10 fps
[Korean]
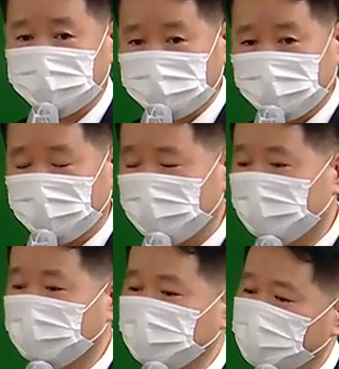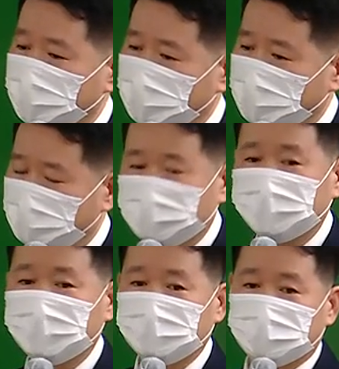그게 여름 휴가 가라.
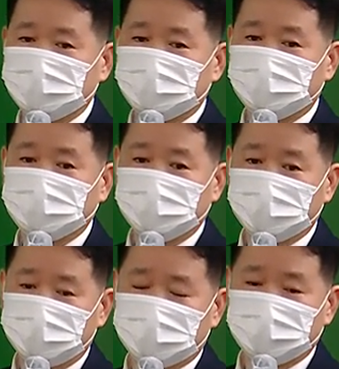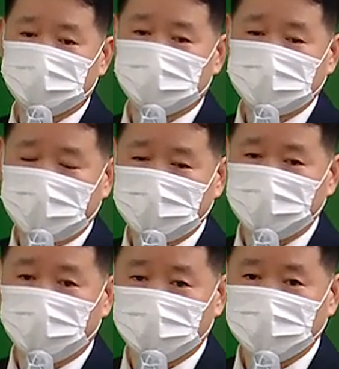그럼 저 그거요. 여름 휴가 4일,
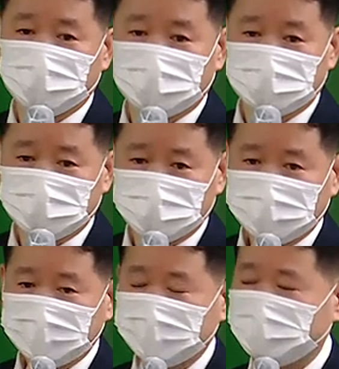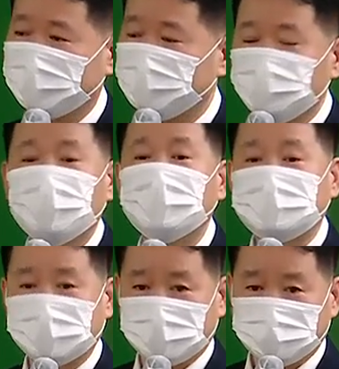5일 정도는 제가 9월
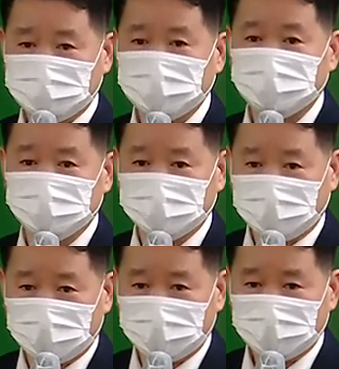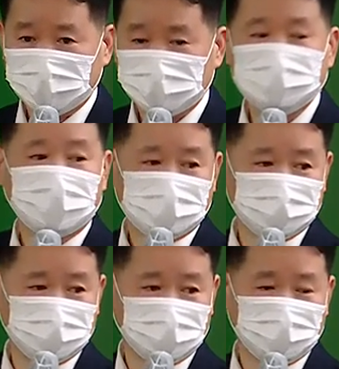달에 쓰겠습니다. 그렇게
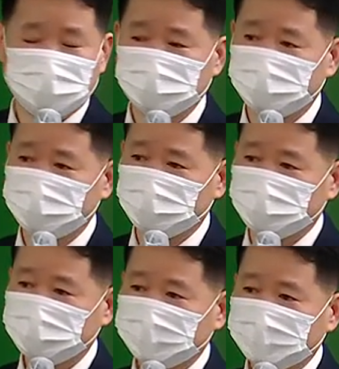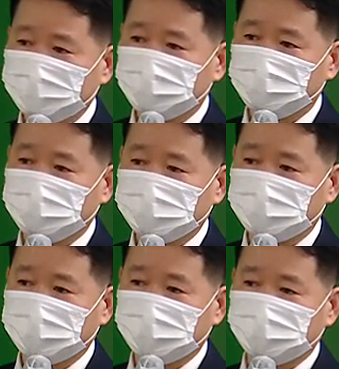하시면 돼요. 왜 그러냐면 9월
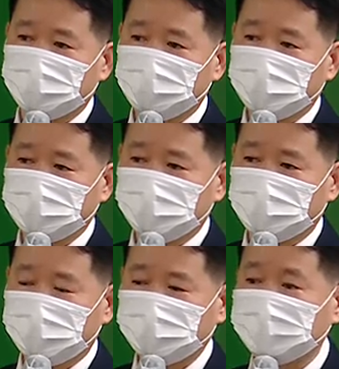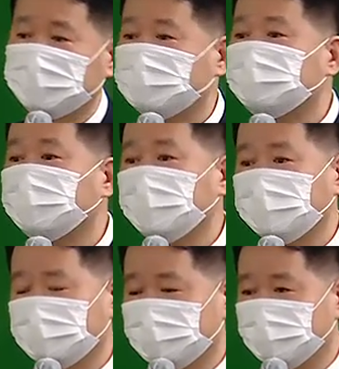달에 토요일 날, 일요일 날 특강
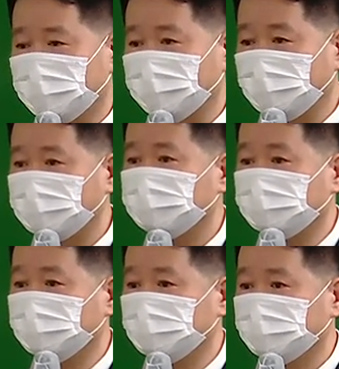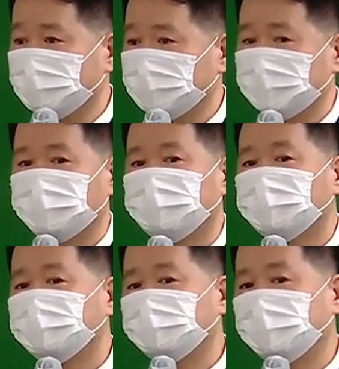같은 걸 많이 하거든요. 그럼 그
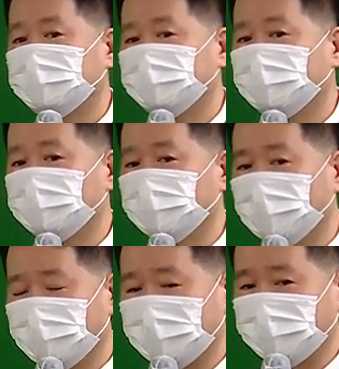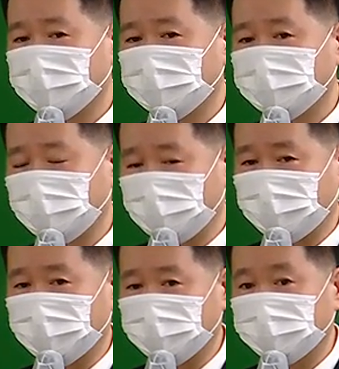특강이 돈이 5만 원이든 4만
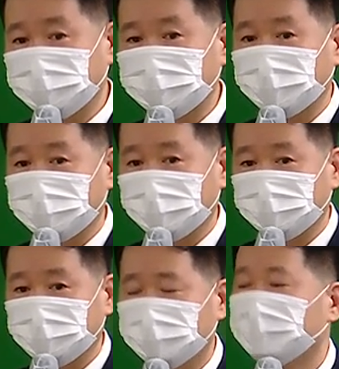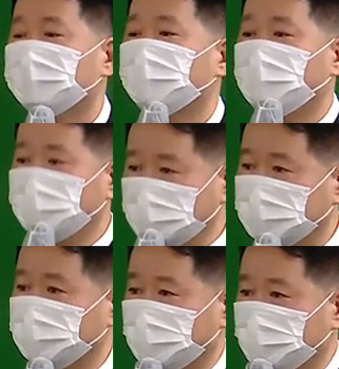원이든 들어가더라도 꼭
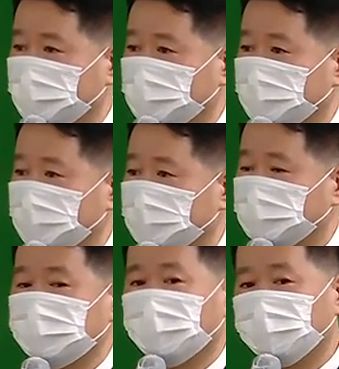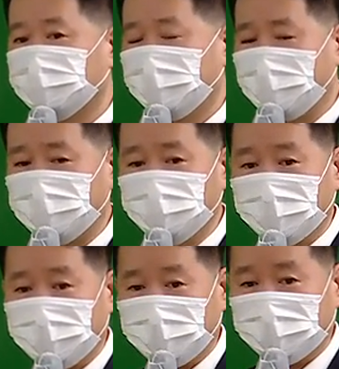들으세요. 그게 여러분들
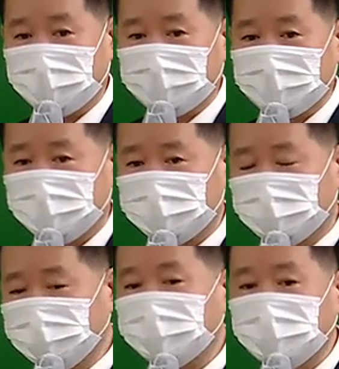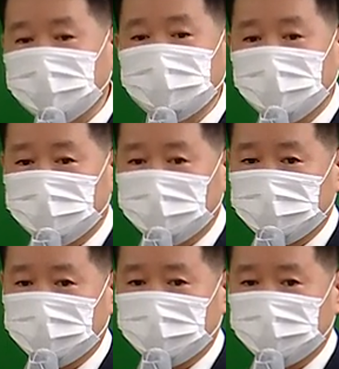하루에 어, 전체를 끝내는
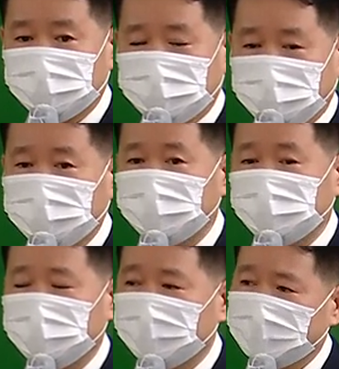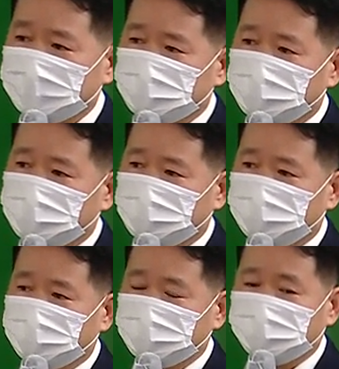거기 때문에 상당히 2시간
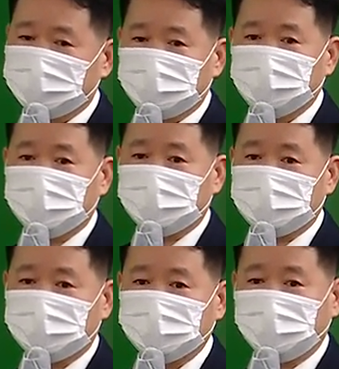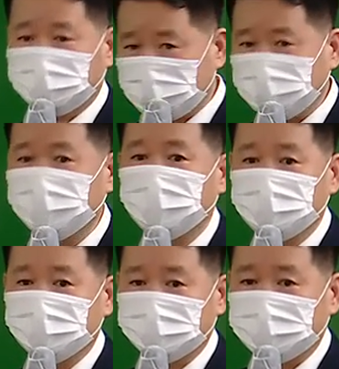반 입장에서는 상당히
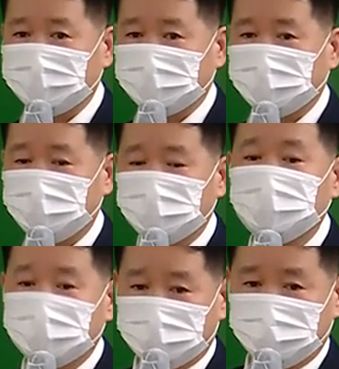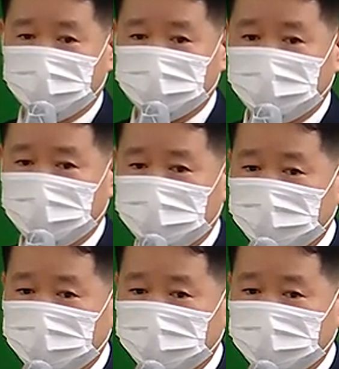좋은 프로그램이에요, 그게.